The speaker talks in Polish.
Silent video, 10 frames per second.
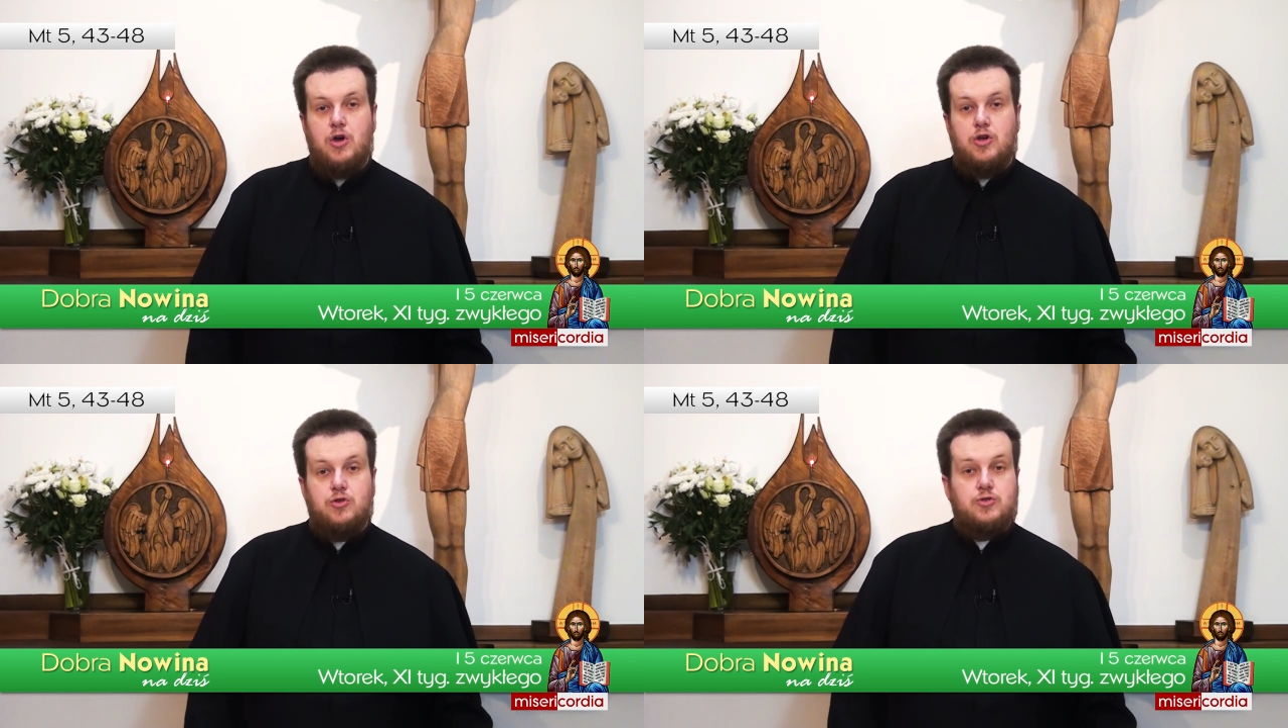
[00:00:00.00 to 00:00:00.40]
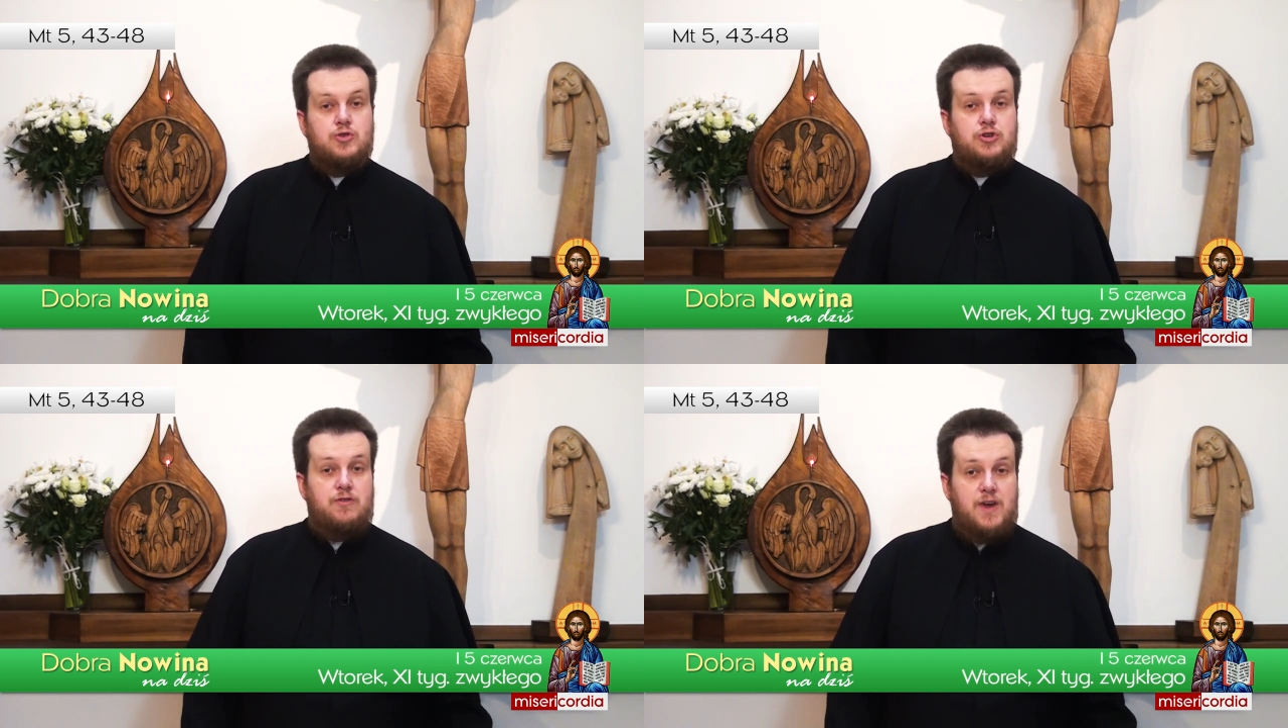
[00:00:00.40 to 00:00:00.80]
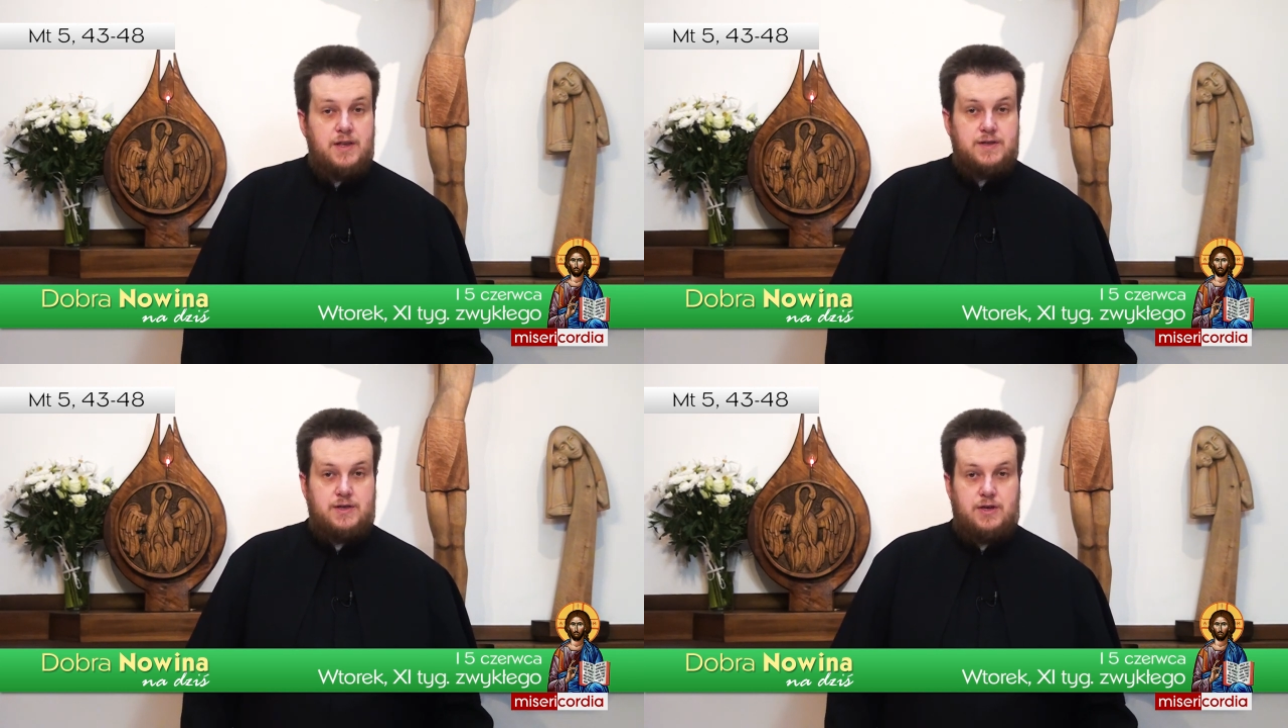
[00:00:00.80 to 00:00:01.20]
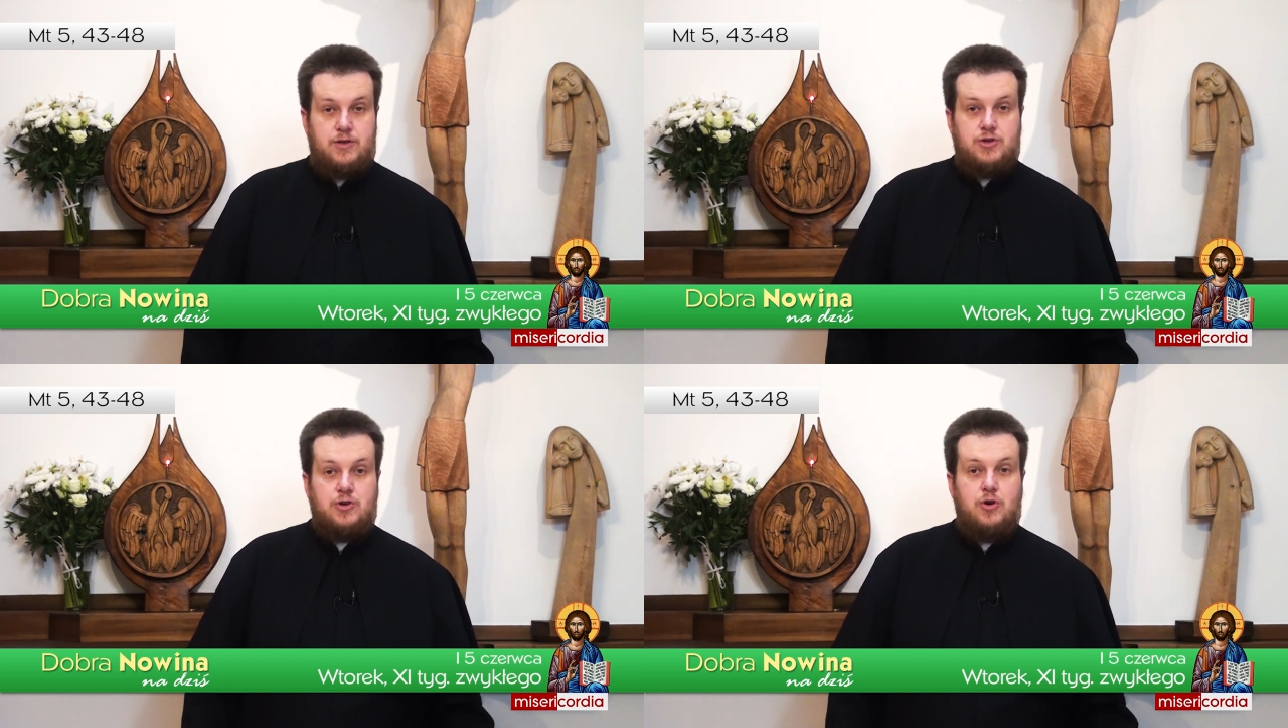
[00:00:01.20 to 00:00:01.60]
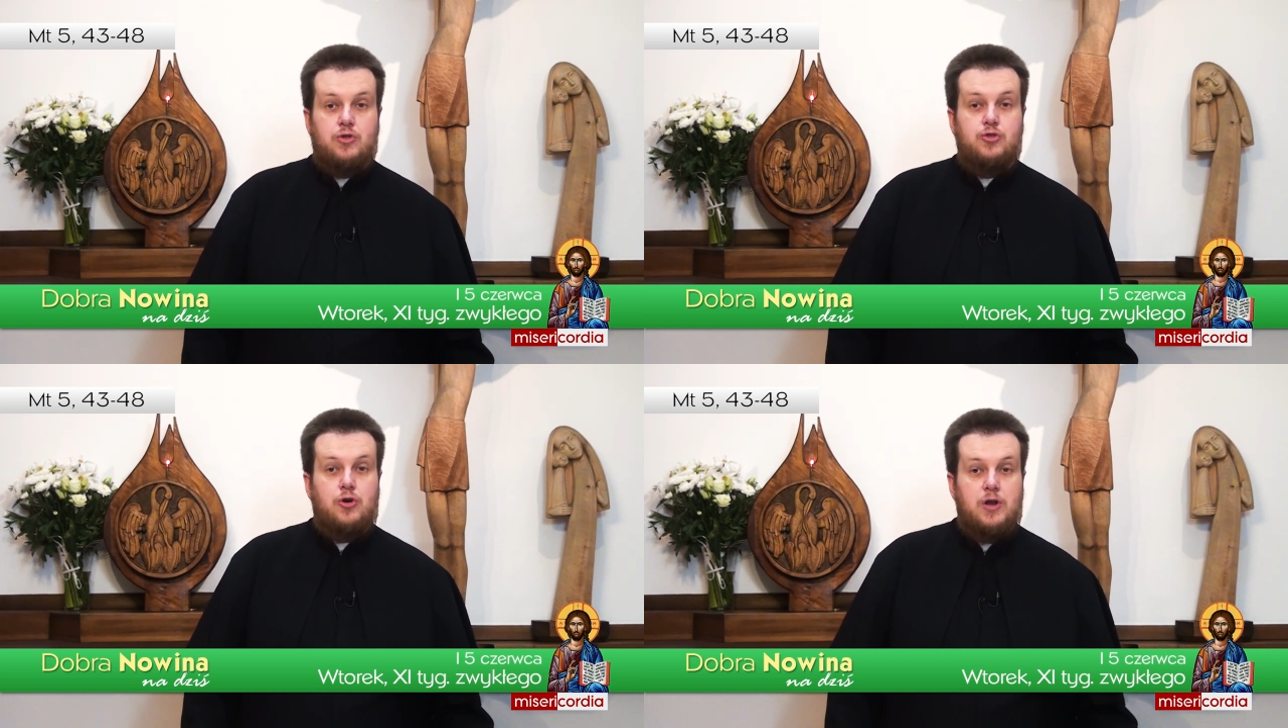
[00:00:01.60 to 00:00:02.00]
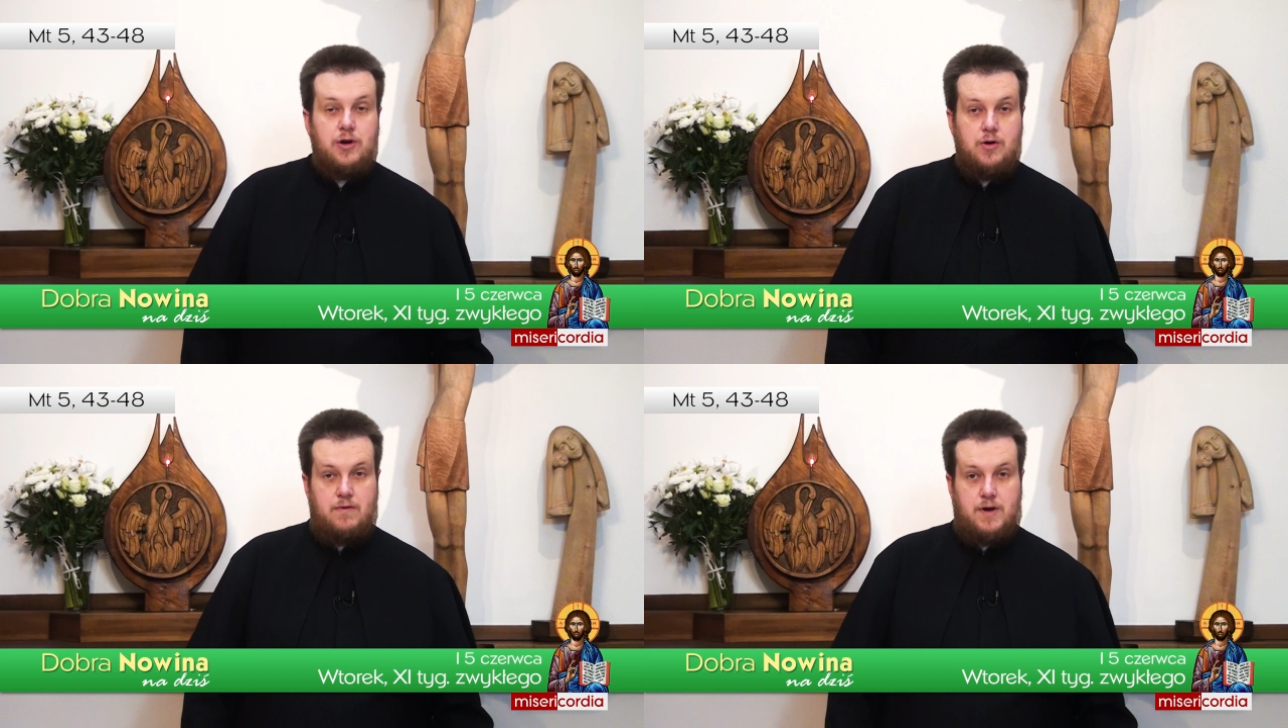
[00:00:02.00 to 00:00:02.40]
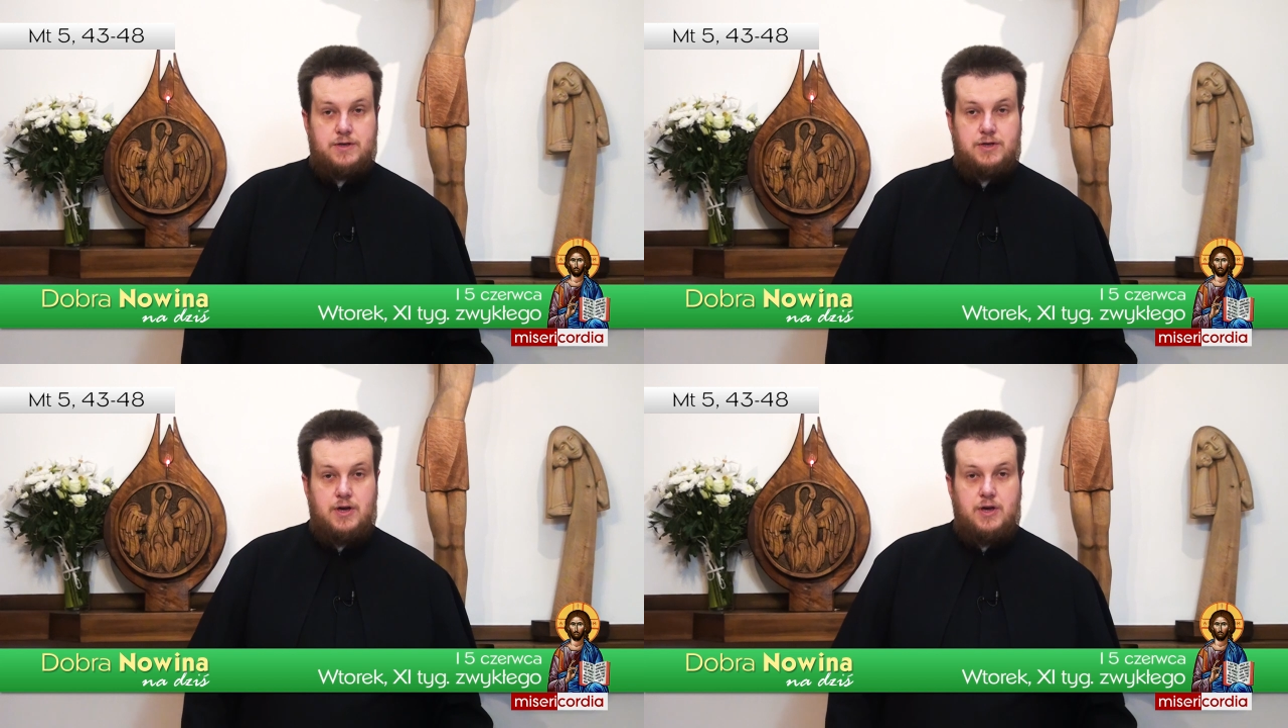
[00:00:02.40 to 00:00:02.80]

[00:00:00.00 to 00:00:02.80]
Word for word: to coś więcej niż go tolerować,